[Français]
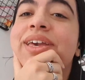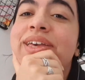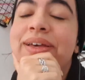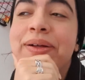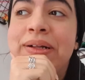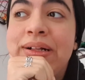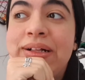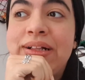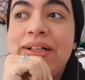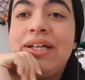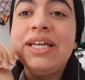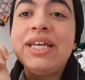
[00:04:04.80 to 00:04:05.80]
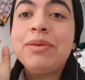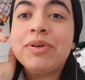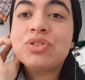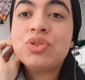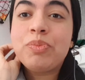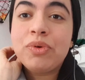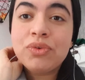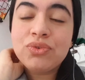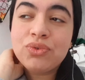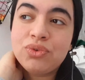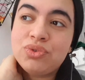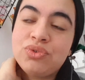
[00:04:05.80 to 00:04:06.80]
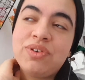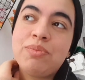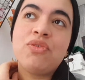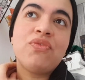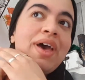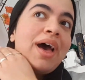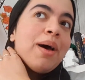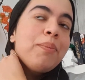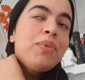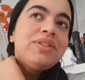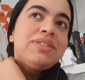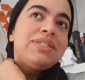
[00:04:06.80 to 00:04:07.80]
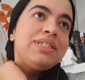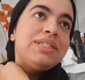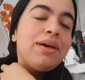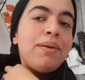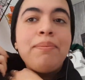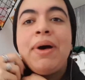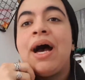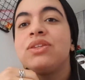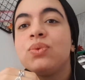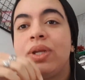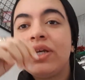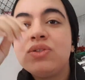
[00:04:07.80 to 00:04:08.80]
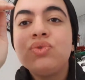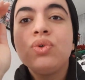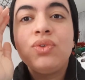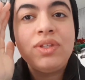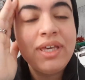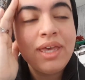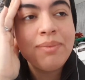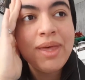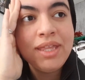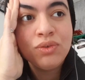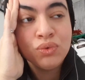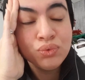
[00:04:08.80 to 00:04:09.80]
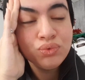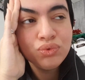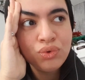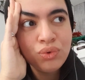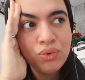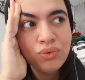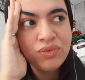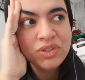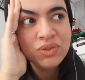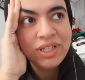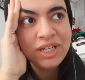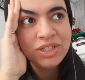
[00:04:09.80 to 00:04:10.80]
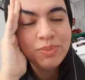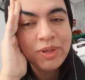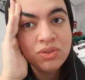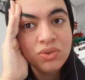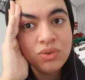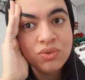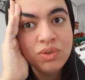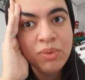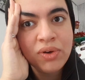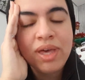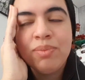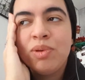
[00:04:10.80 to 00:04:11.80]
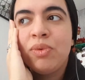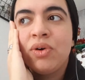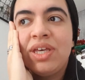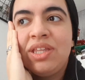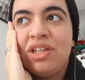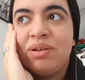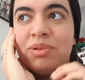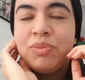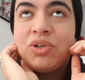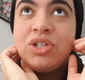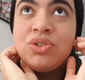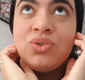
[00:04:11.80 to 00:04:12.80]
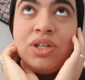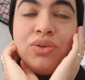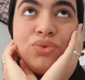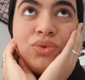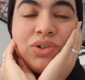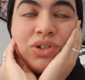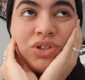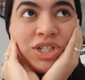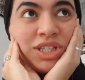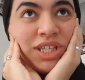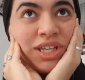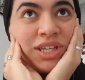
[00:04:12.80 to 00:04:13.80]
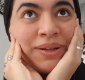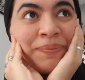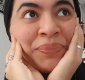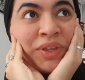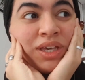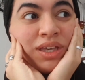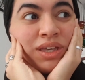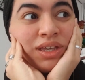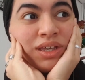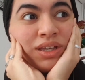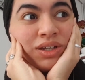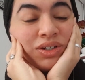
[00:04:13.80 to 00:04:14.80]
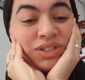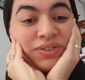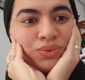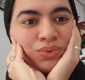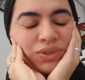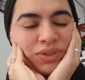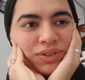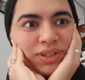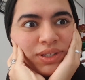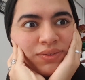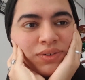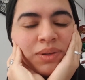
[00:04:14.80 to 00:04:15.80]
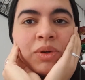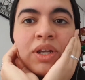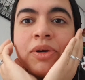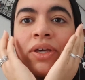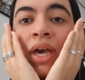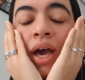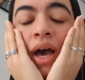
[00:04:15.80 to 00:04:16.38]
euh, et, ben je pense que je vais me faire un petit marathon lecture de des ou de visionnage parce que ce manga me manque énormément et je l'ai lu euh, quand j'étais quand j'avais 12 ans, c'était vraiment à l'époque